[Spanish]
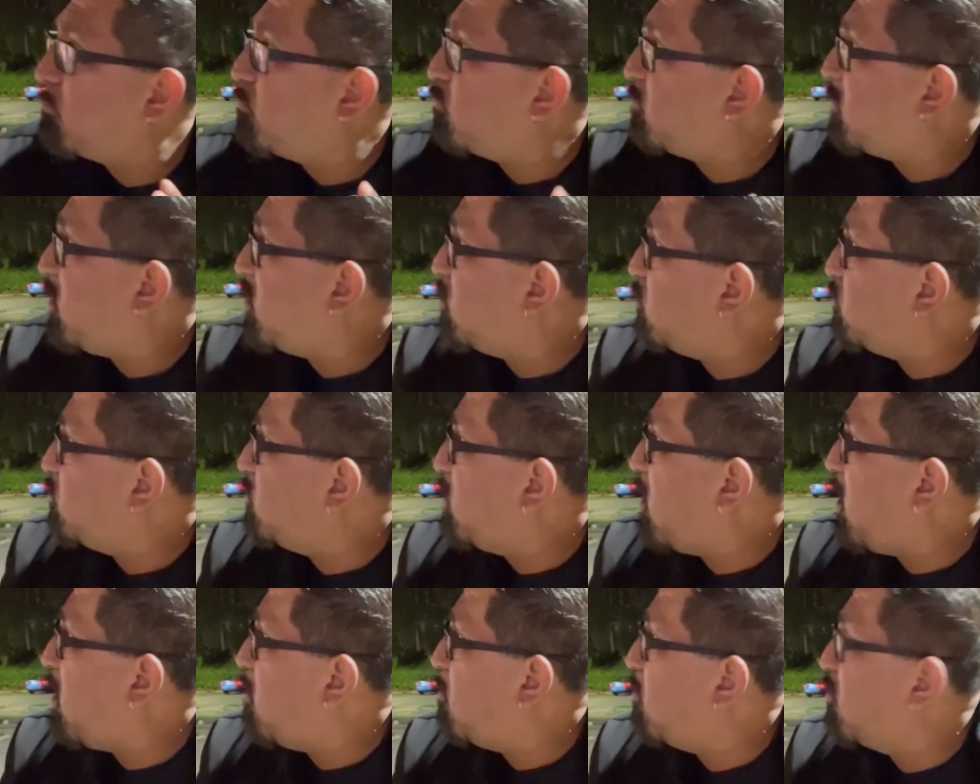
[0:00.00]
Es
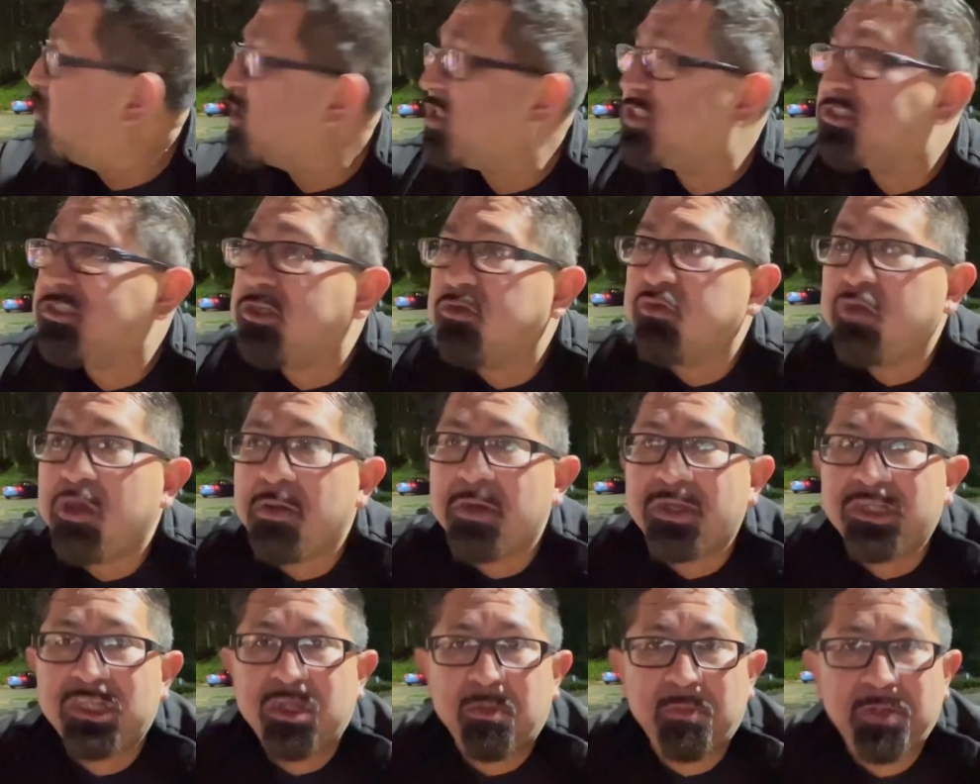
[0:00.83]
una hamburguesa nueva
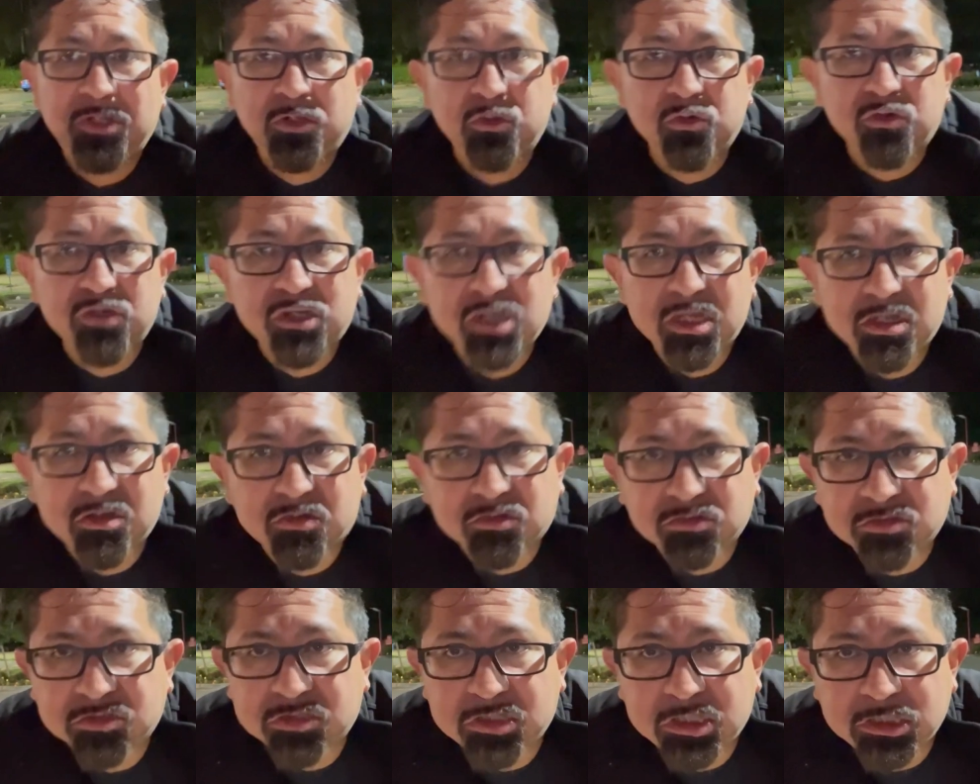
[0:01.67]
en el menú que
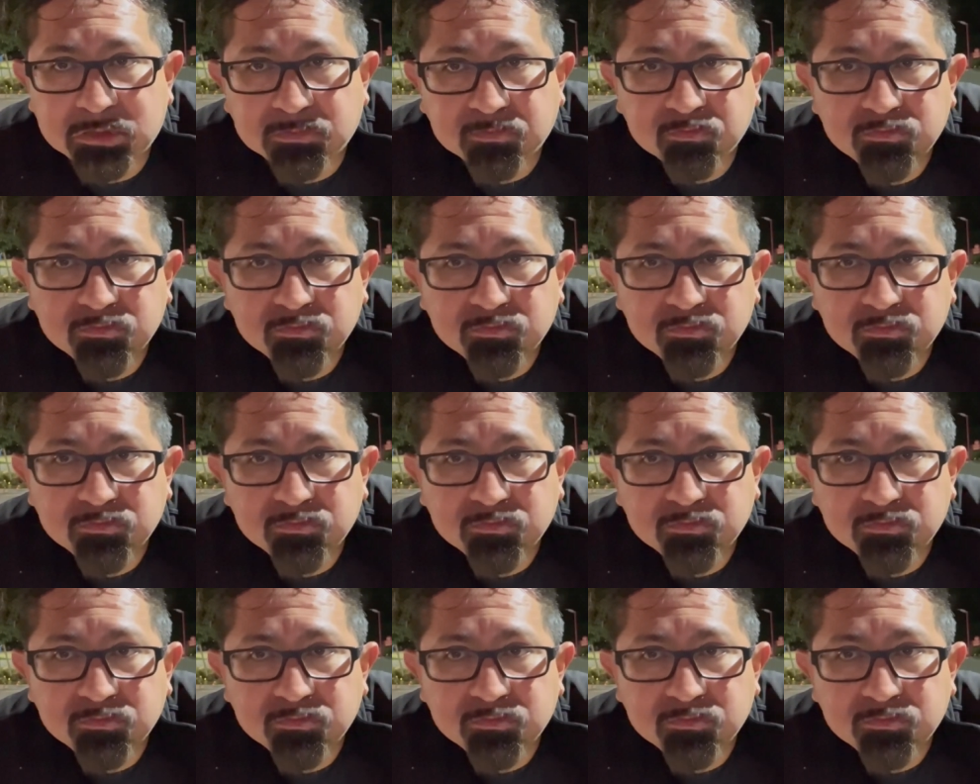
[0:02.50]
encontré